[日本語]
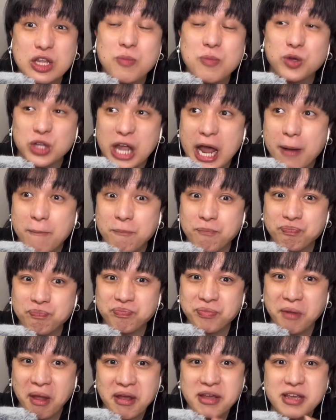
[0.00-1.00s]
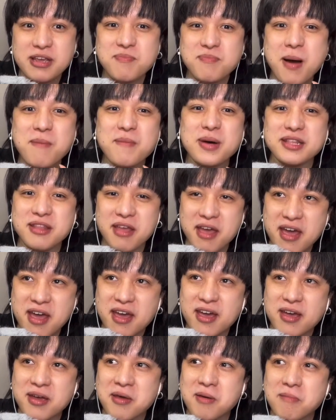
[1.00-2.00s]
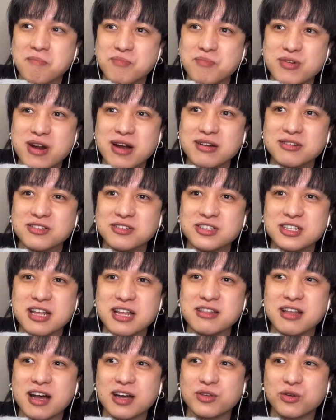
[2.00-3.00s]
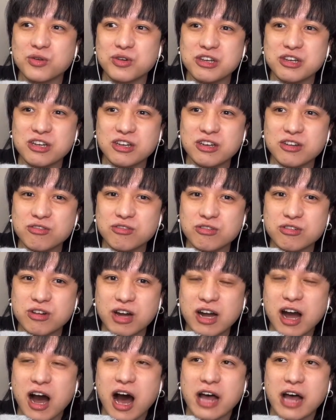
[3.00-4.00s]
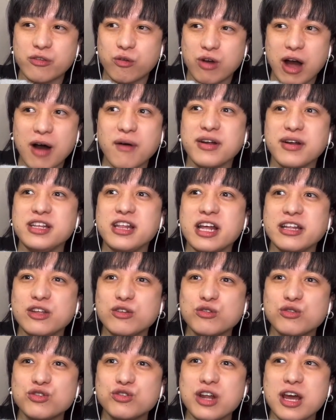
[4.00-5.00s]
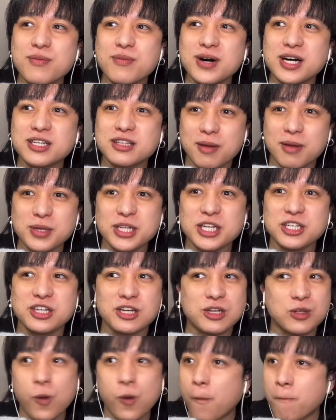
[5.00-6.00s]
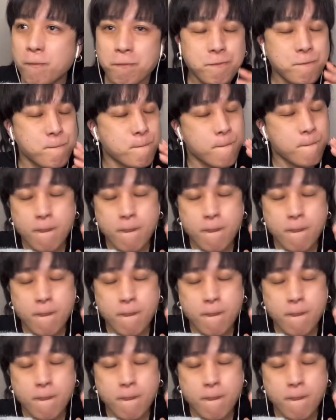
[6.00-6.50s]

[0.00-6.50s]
ね、でもね、今まで、ブラックサンダーの、あの、変わり種のフレーバー食べてきたけど、